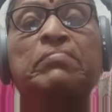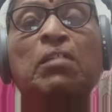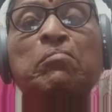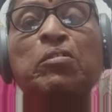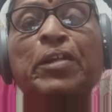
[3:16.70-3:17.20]

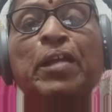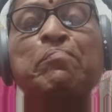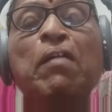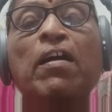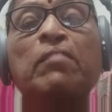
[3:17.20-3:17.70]
நம்மளுடைய
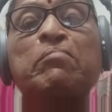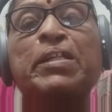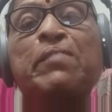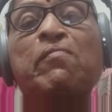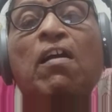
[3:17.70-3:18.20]

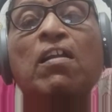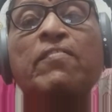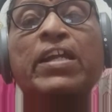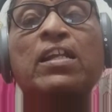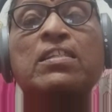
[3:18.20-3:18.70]
பாரம்பரியம்
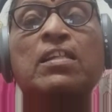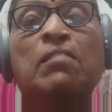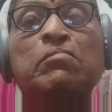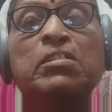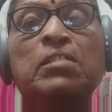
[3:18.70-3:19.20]
வாழ்வியல்
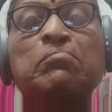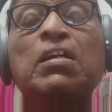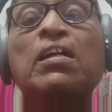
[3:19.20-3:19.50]
சமூகம்